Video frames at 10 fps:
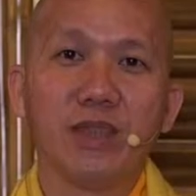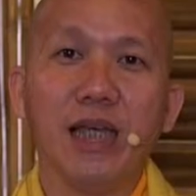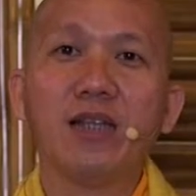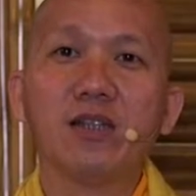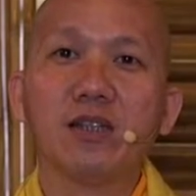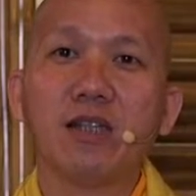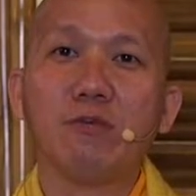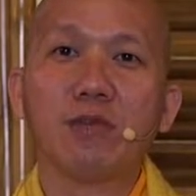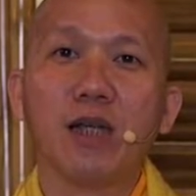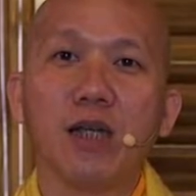chẻ cái sợi
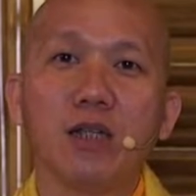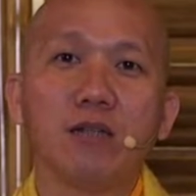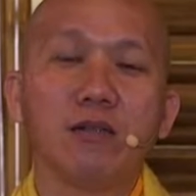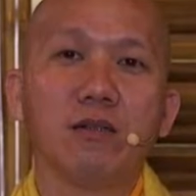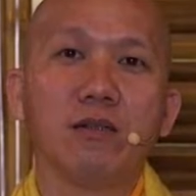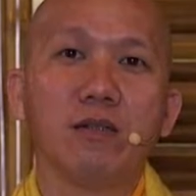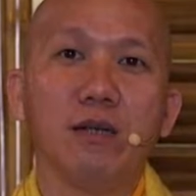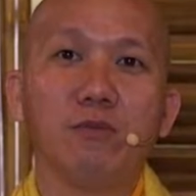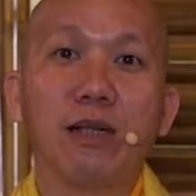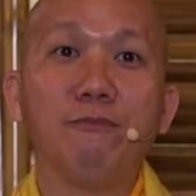tóc ra
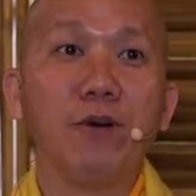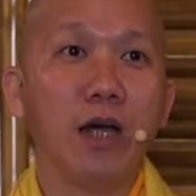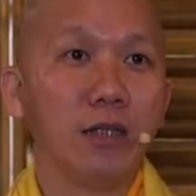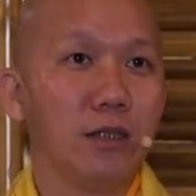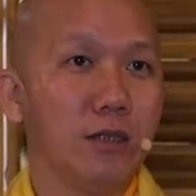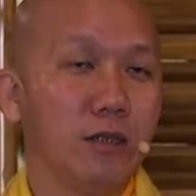là một trăm phần